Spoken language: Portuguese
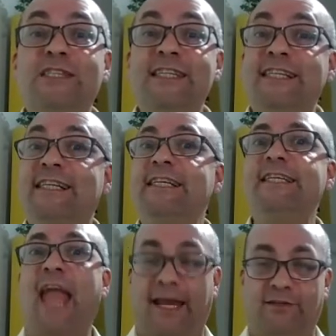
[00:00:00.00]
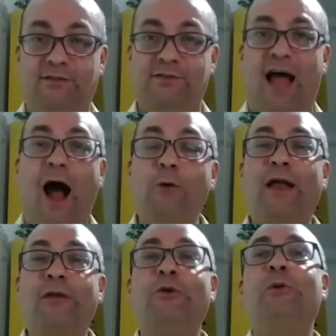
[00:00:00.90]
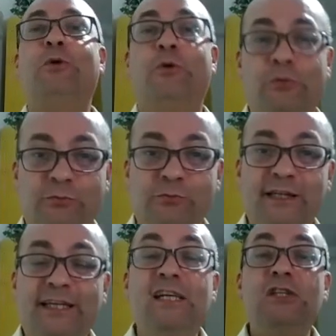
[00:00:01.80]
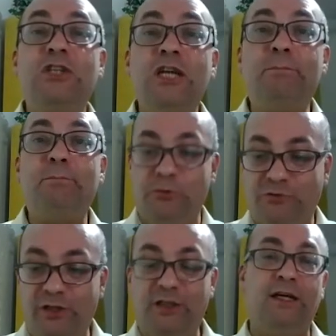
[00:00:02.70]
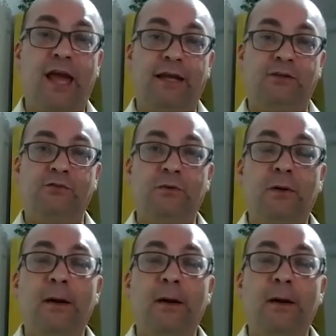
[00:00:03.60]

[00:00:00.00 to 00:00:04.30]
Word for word: de clientes. Aula número 1: um, tipos de cliente.